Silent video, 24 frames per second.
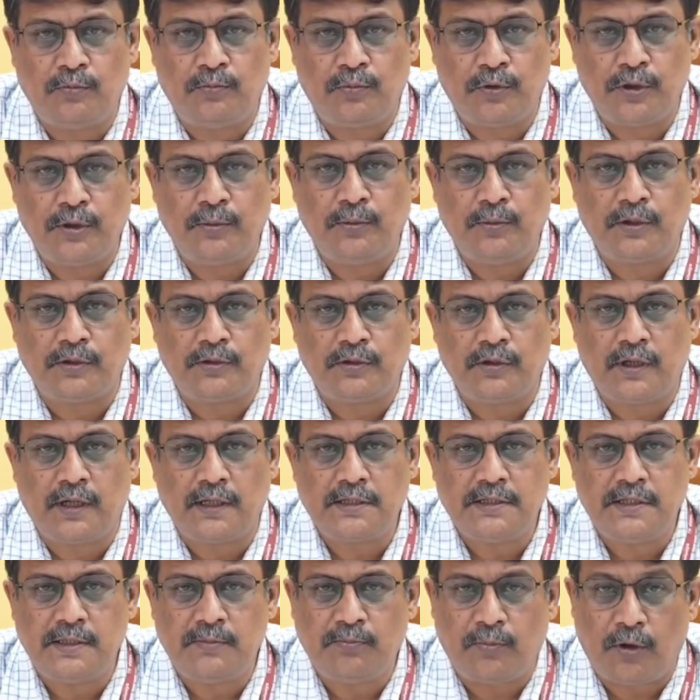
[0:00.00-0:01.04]
পরিবর্তন
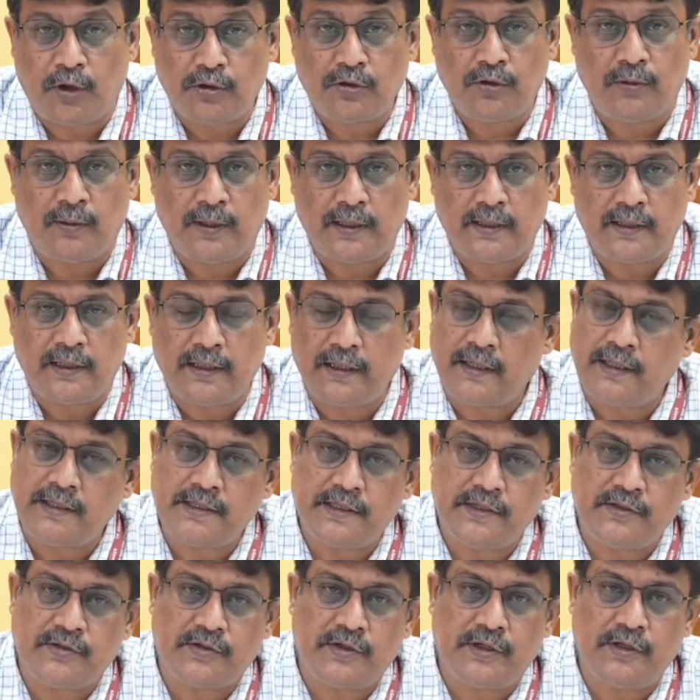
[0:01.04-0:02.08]
আনছি বর্ধমান থেকে
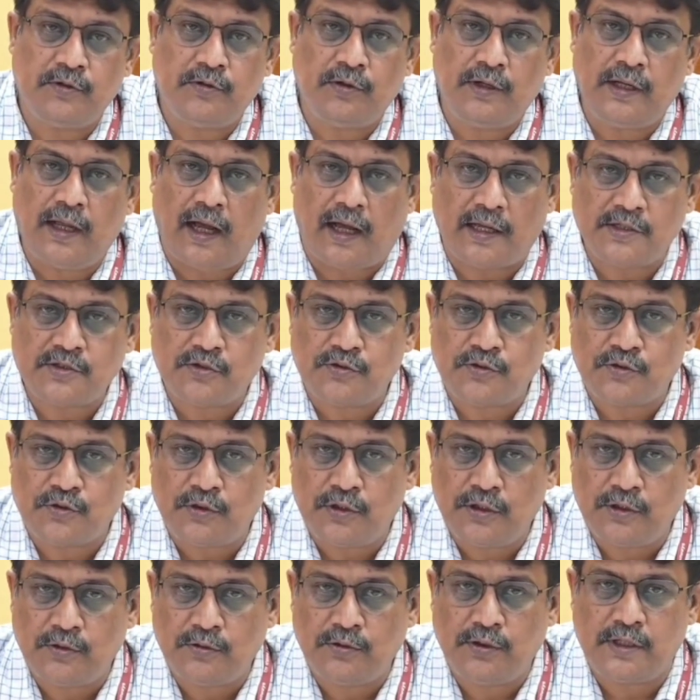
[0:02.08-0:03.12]
যে ট্রেনগুলি
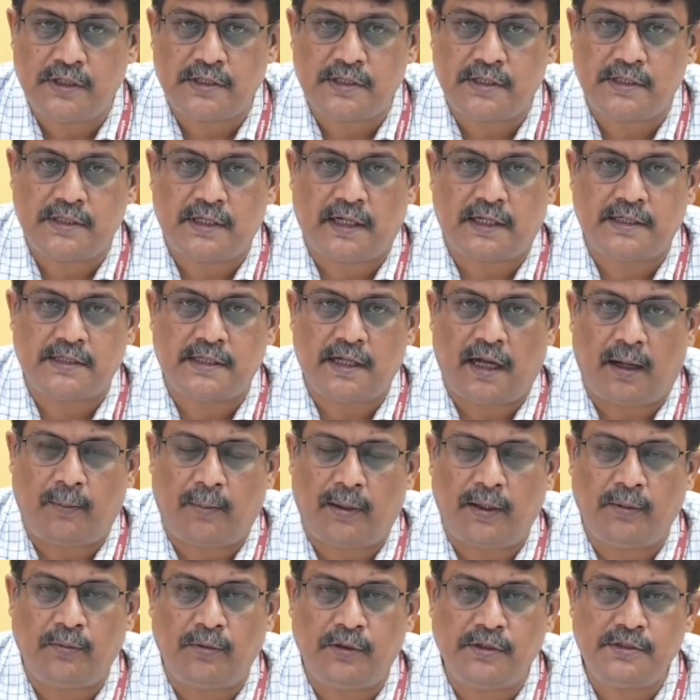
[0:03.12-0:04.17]
আসানসোলের উদ্দেশ্যে যাচ্ছে
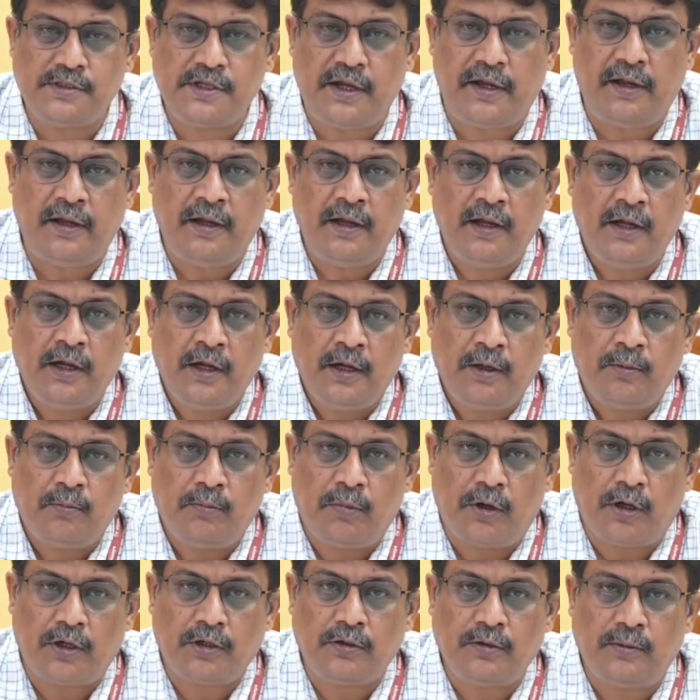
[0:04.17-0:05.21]
আবার বলছি
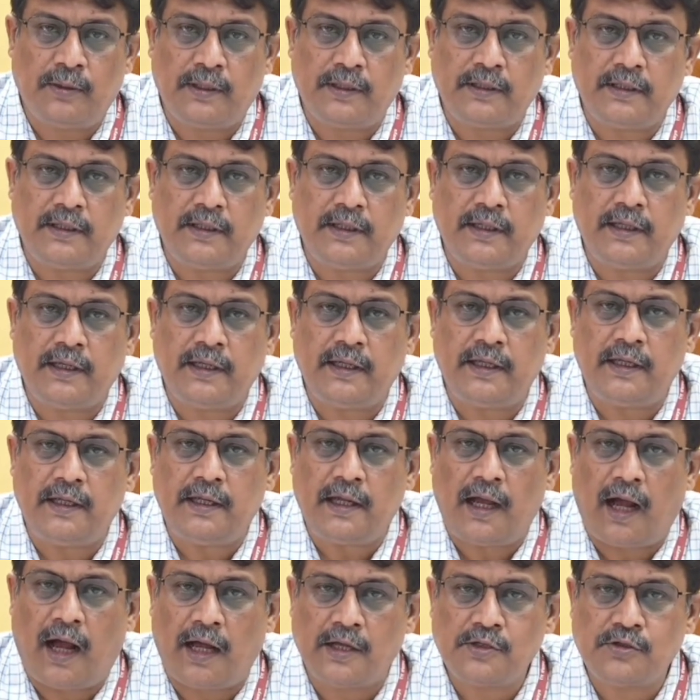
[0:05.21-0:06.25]
বর্ধমান থেকেই
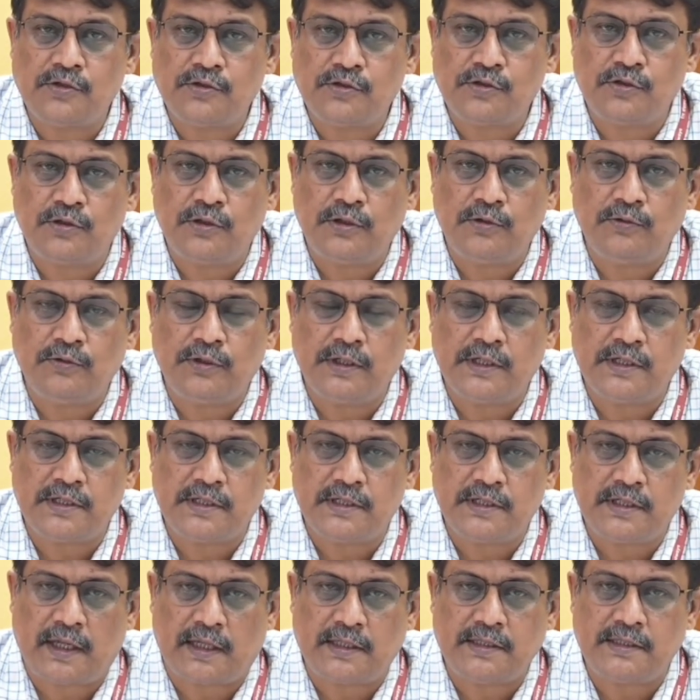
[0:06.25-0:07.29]
আসানসোলের
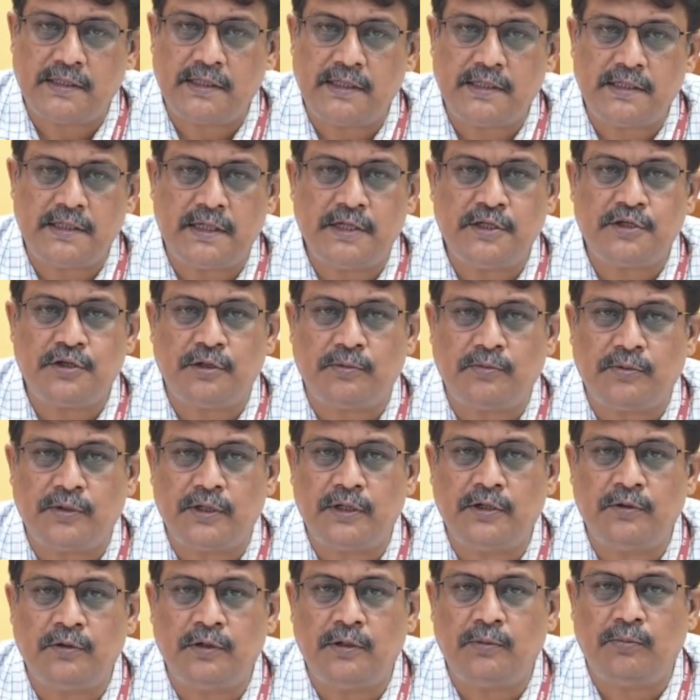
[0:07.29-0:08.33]
উদ্দেশ্যে যাচ্ছে সেই সব
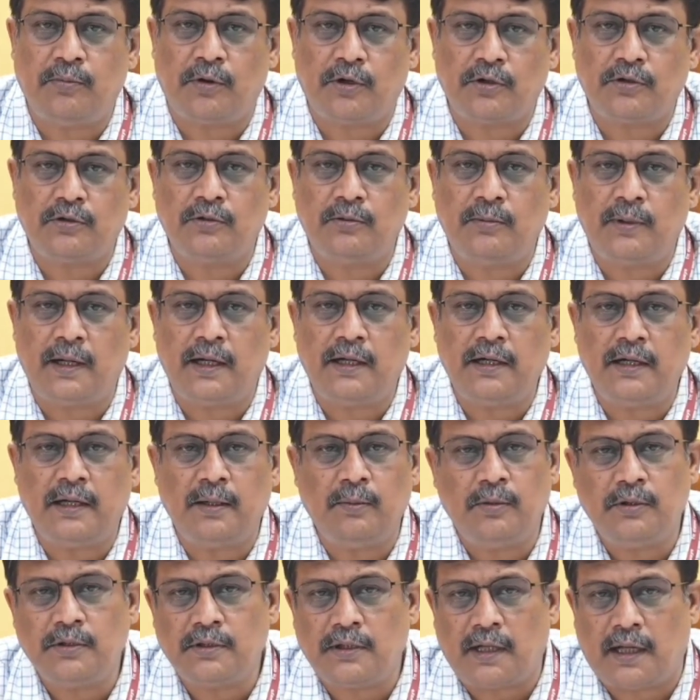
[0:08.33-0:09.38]
ট্রেনগুলি বর্ধমান
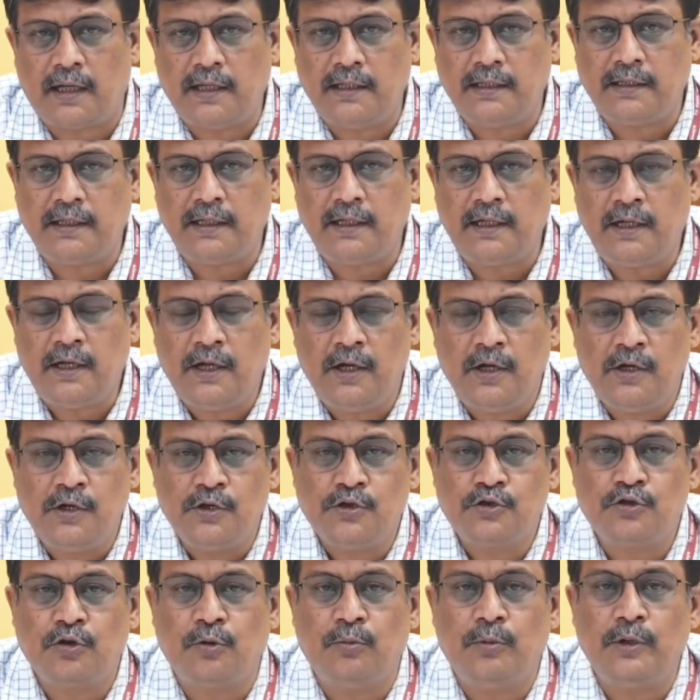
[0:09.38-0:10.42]
এবং তালিতে
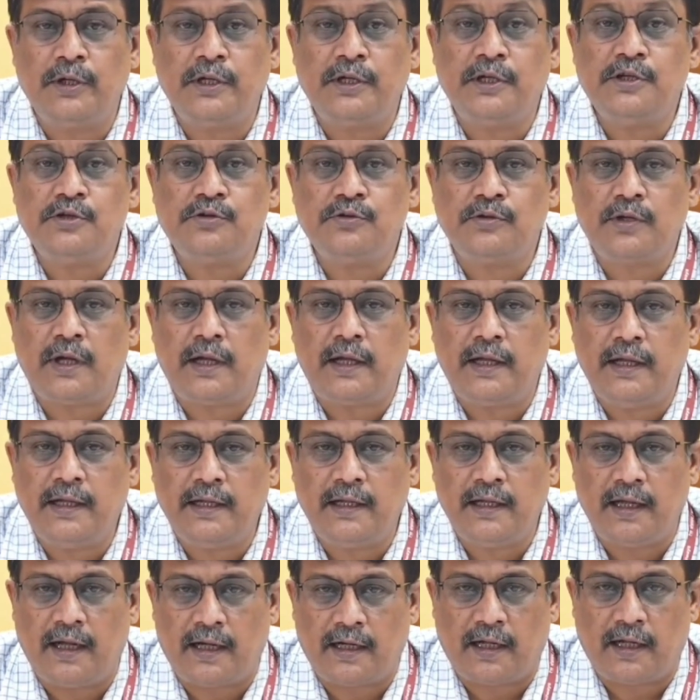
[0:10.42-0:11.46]
সময় কিছুটা
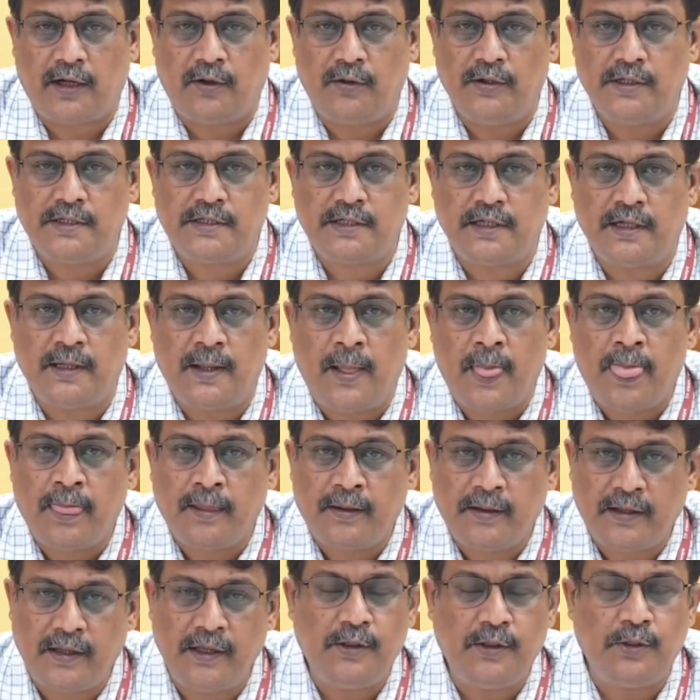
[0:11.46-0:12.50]
এগিয়ে আনা হয়েছে
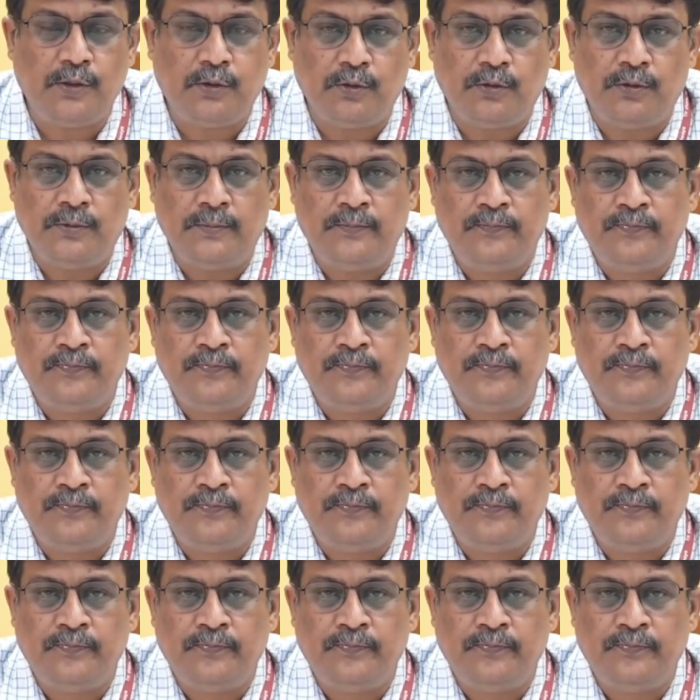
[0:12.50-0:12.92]
কিন্তু